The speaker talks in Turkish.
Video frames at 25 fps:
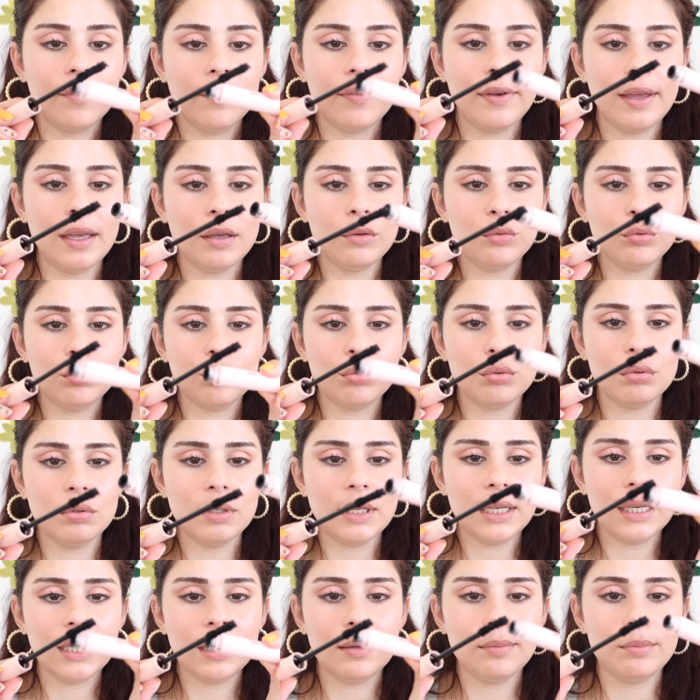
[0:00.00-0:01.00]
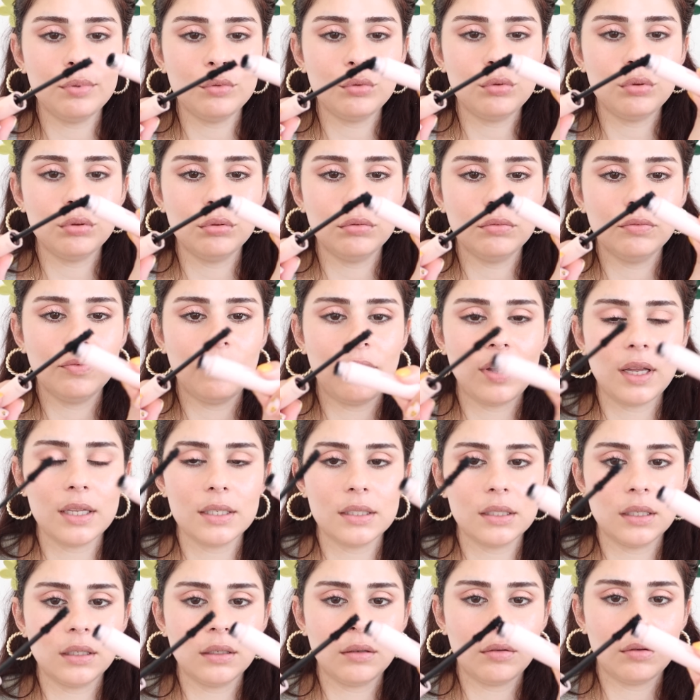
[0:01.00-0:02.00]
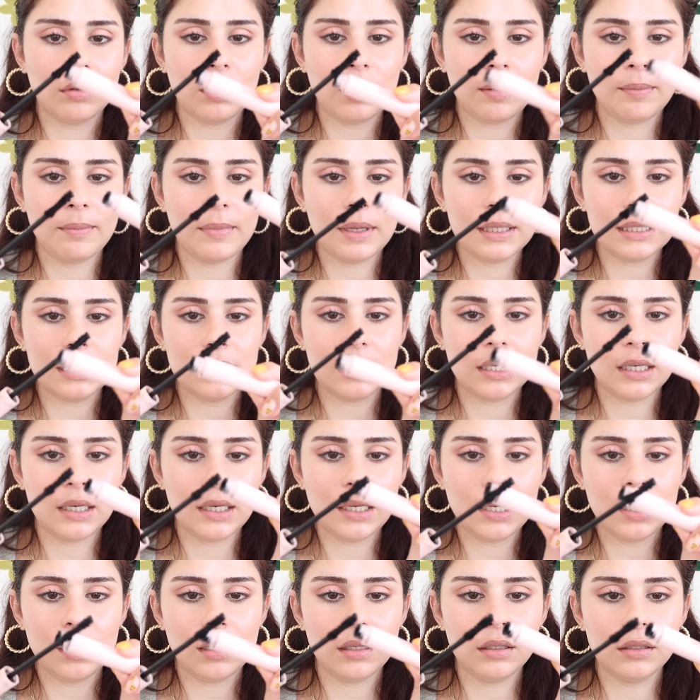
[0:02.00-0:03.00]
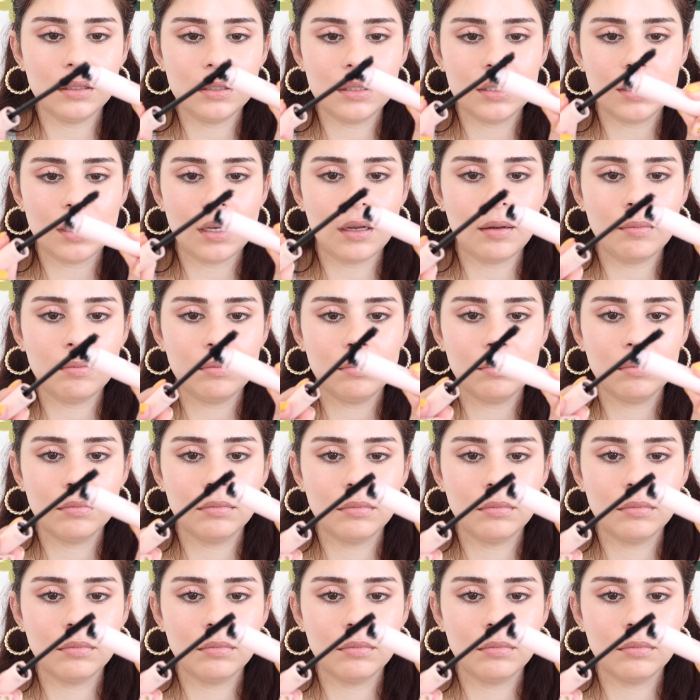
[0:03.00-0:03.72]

Ve üstündeki bütün fazlalık olan maskarayı alacağım.